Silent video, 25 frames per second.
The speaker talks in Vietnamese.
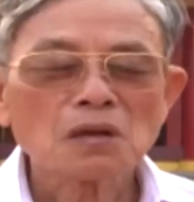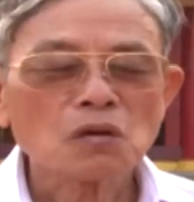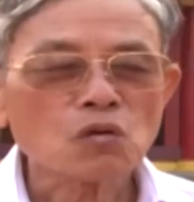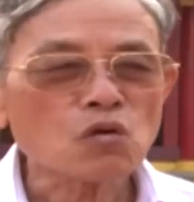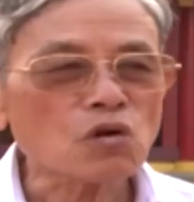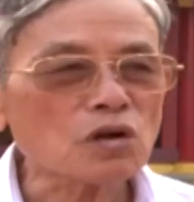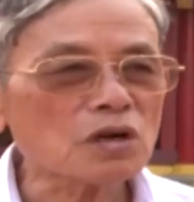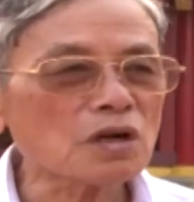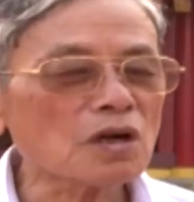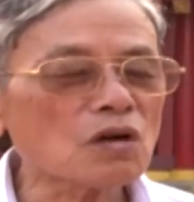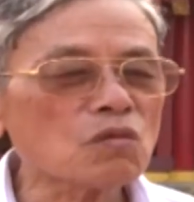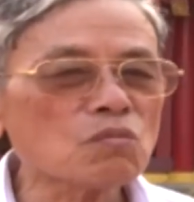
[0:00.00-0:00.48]

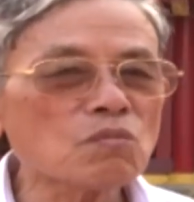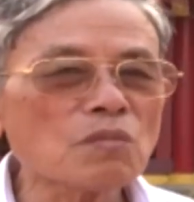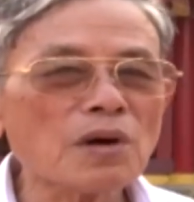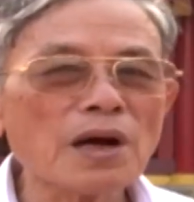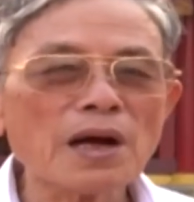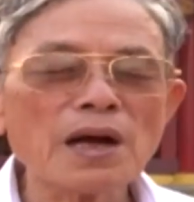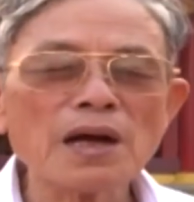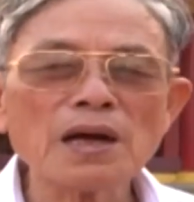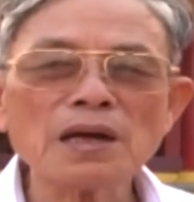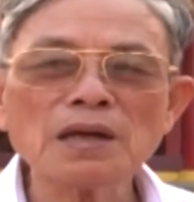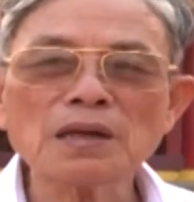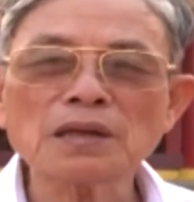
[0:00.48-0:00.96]
Con long
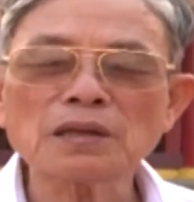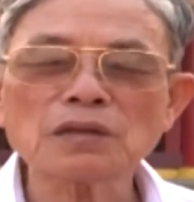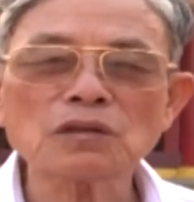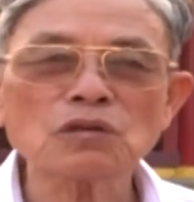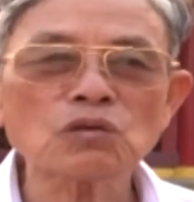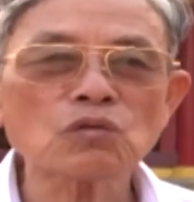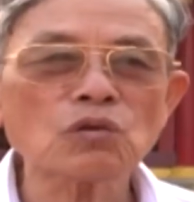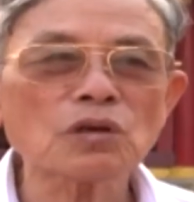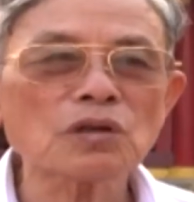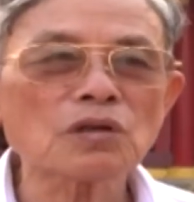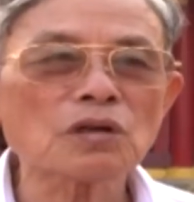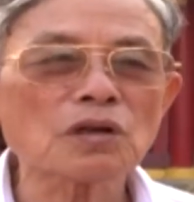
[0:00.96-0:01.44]
mã người
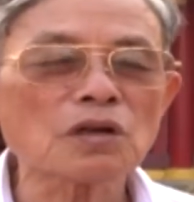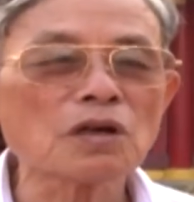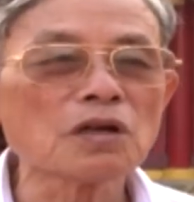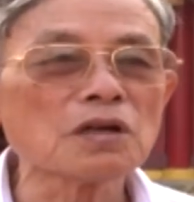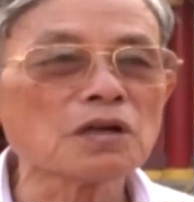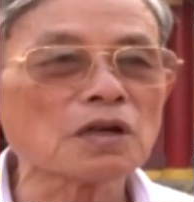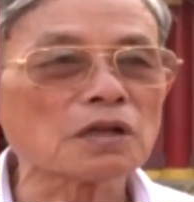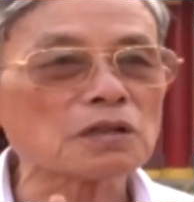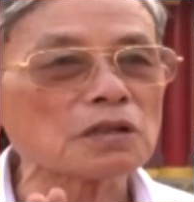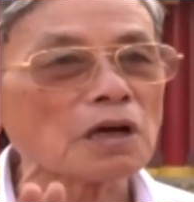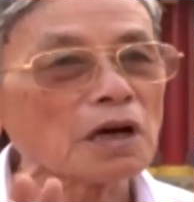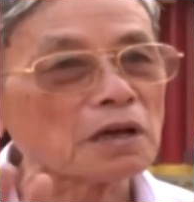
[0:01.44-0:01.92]
ta nói là đây
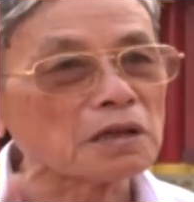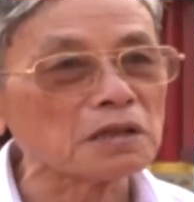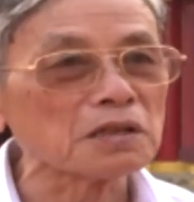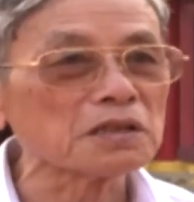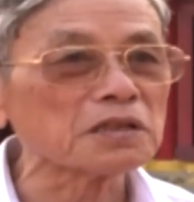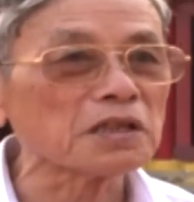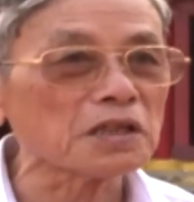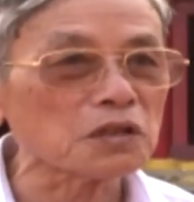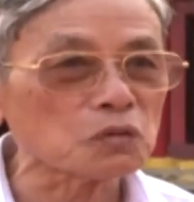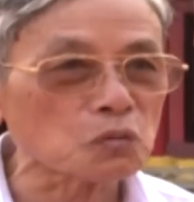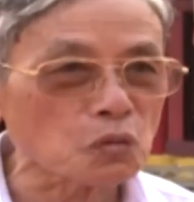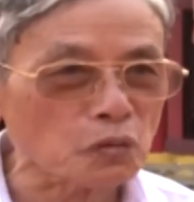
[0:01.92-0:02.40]
là thần
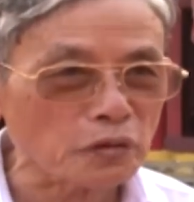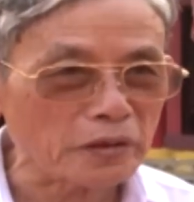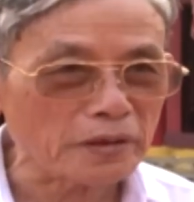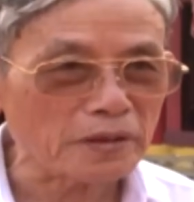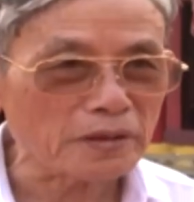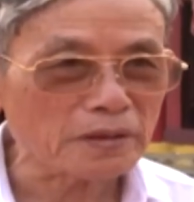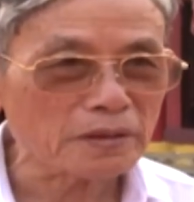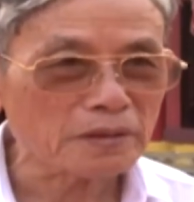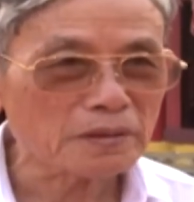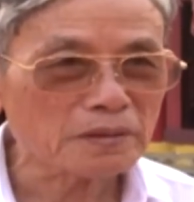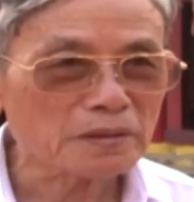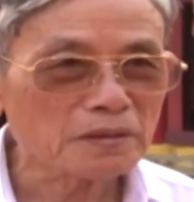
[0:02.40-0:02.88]
trị thủy.
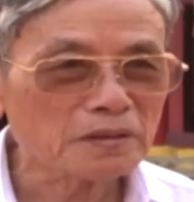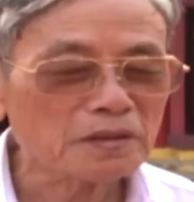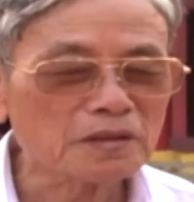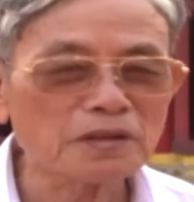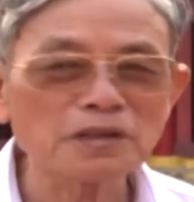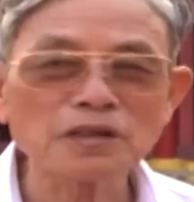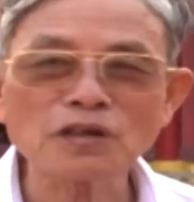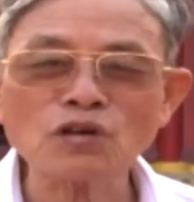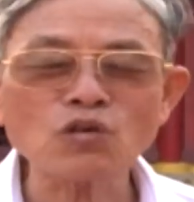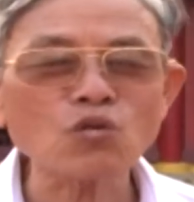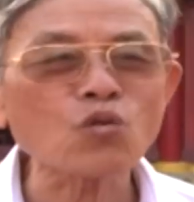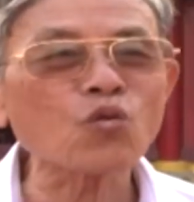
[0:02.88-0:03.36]

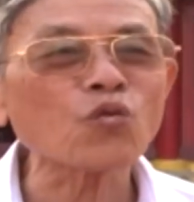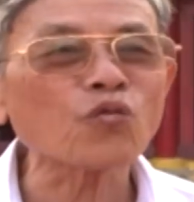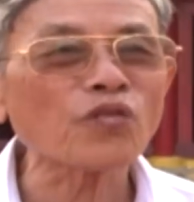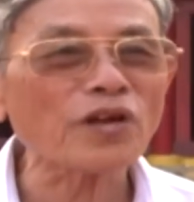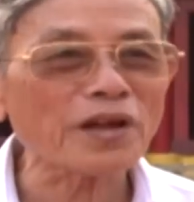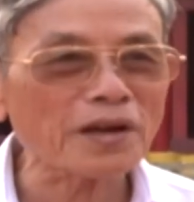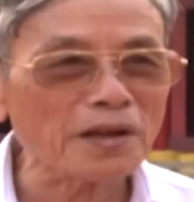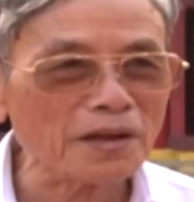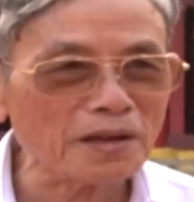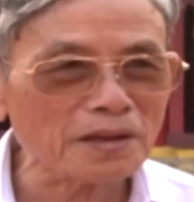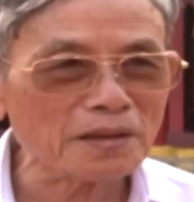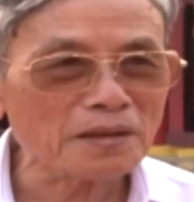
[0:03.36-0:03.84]
Khi các cụ
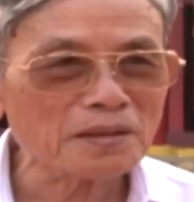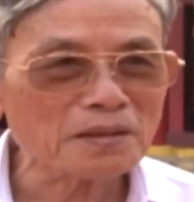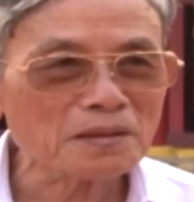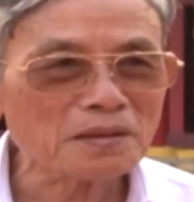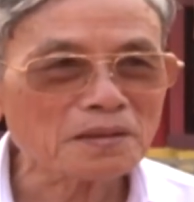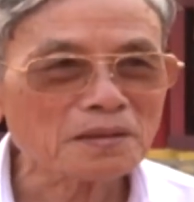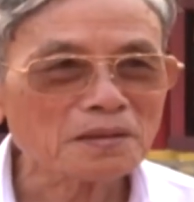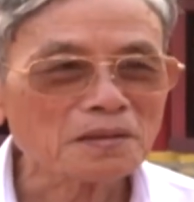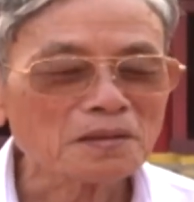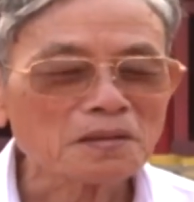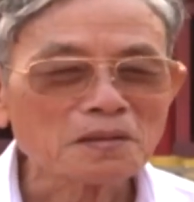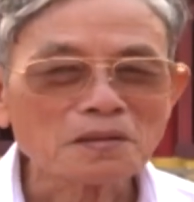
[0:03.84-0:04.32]
về đây
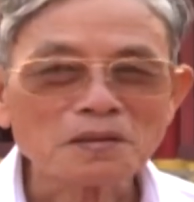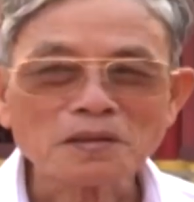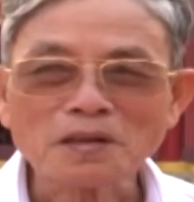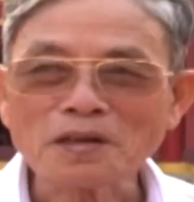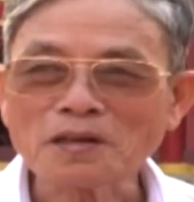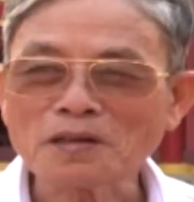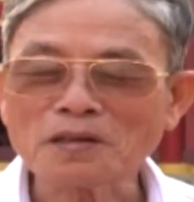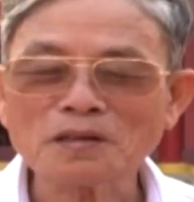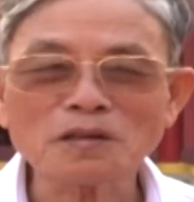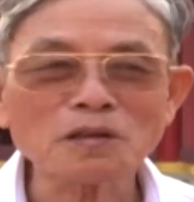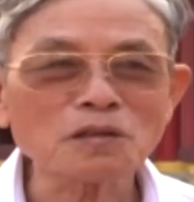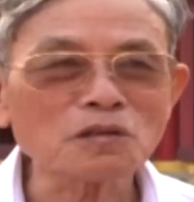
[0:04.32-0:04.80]

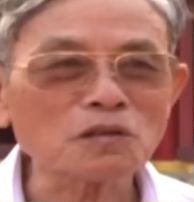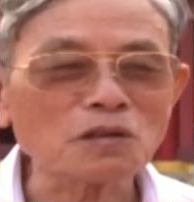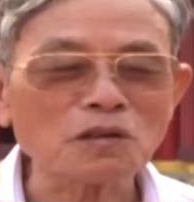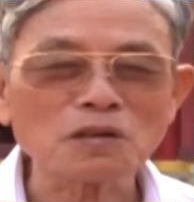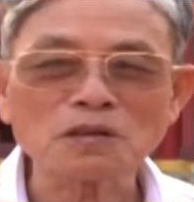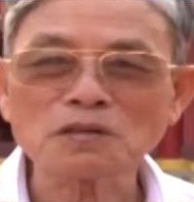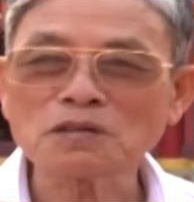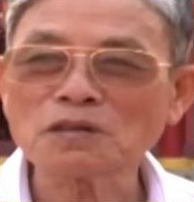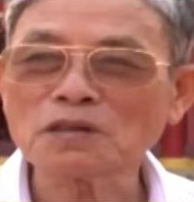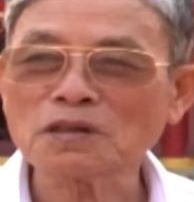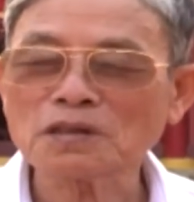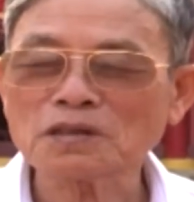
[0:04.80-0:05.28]
thì người ta
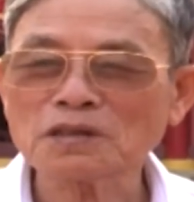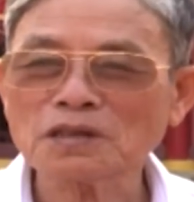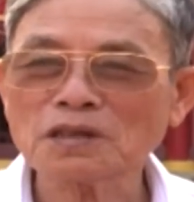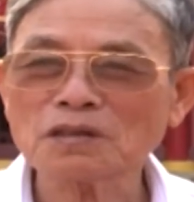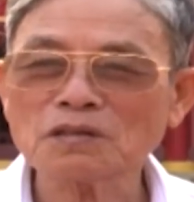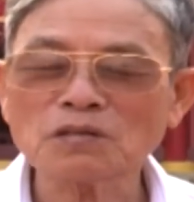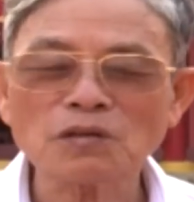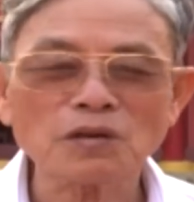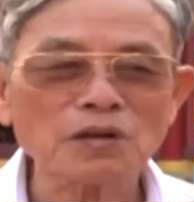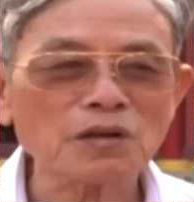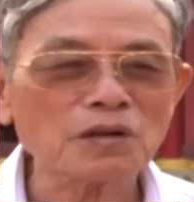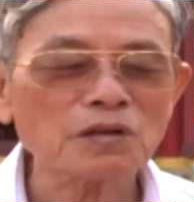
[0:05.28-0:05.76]
tưởng tượng
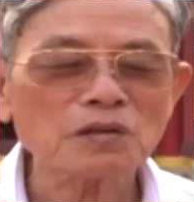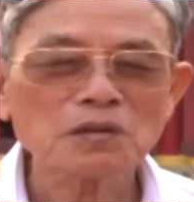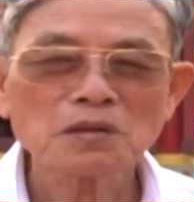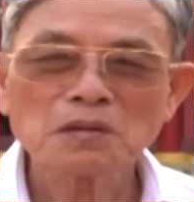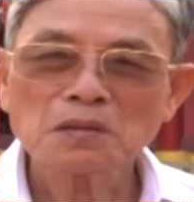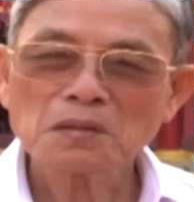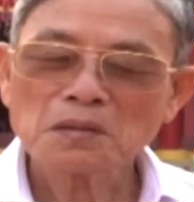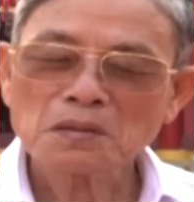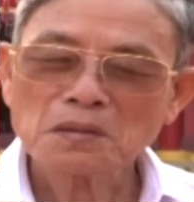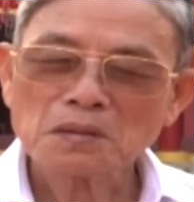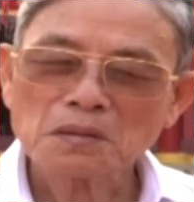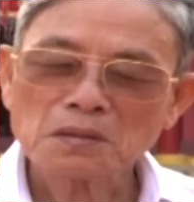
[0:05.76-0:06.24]
rằng là,
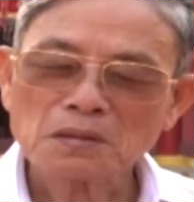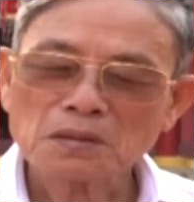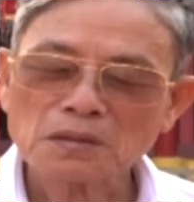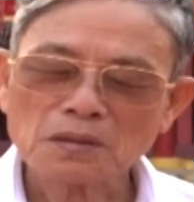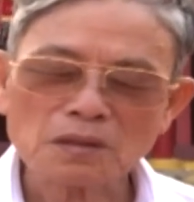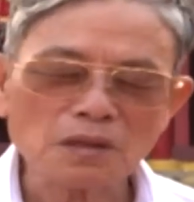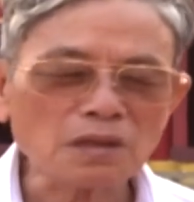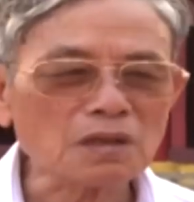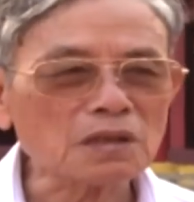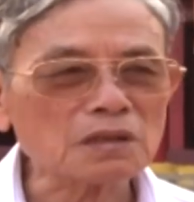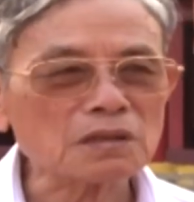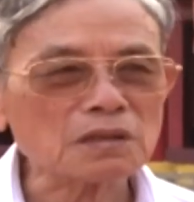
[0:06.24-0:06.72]

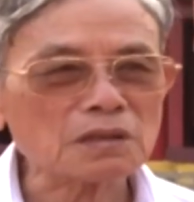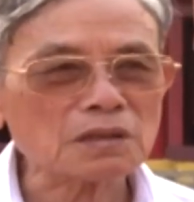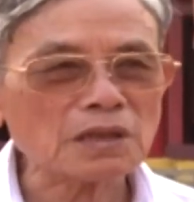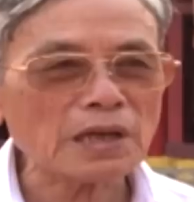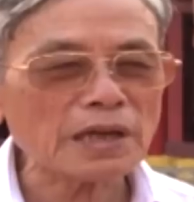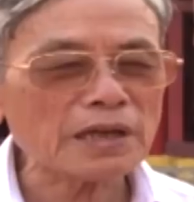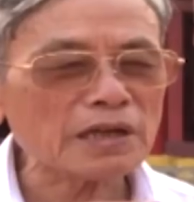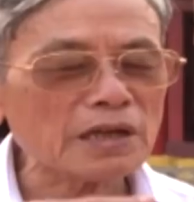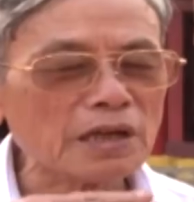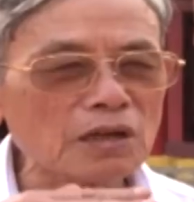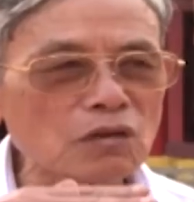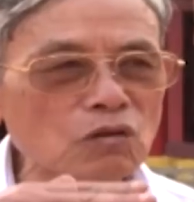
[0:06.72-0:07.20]
tức là
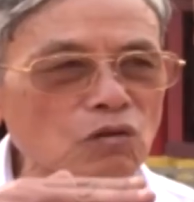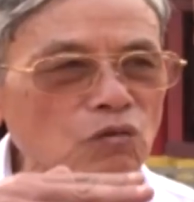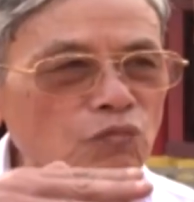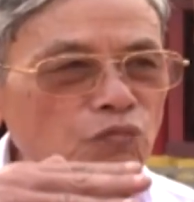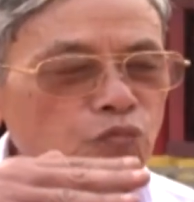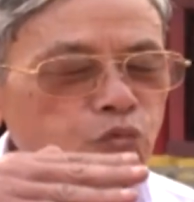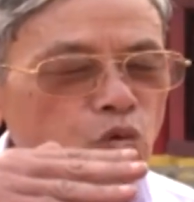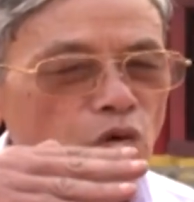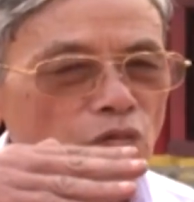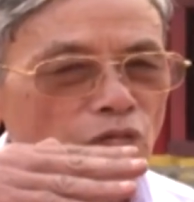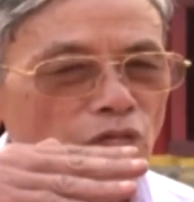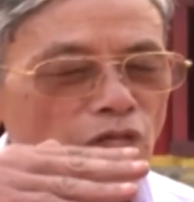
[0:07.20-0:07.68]
cái này nó
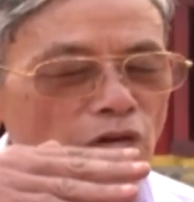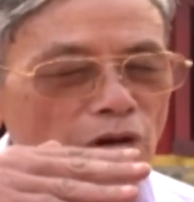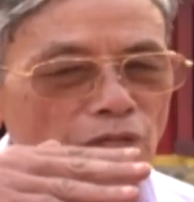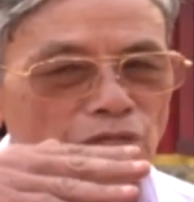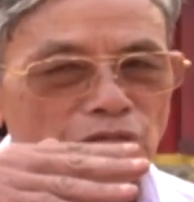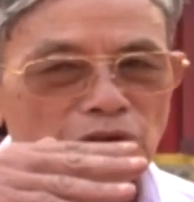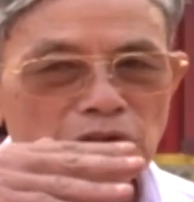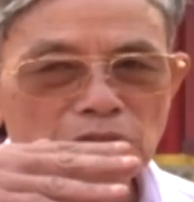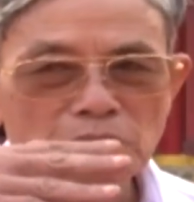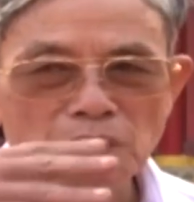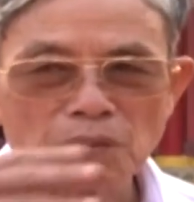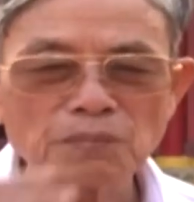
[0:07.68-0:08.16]
thuộc phạm
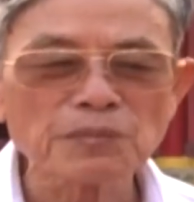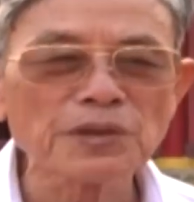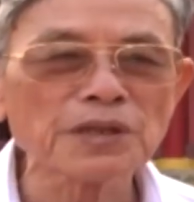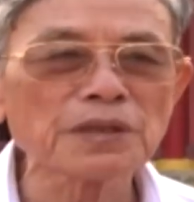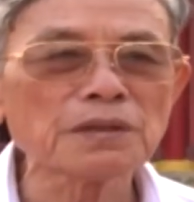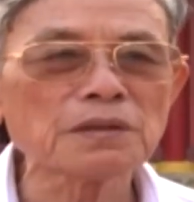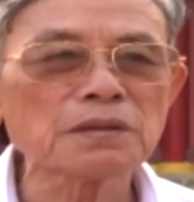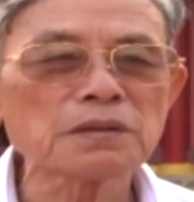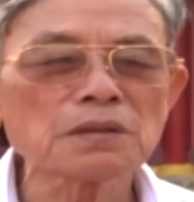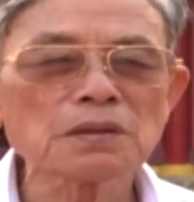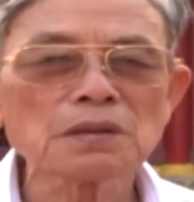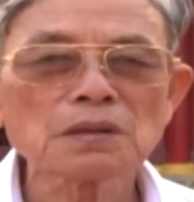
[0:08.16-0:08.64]
vi tâm
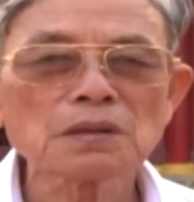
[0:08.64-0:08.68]
linh.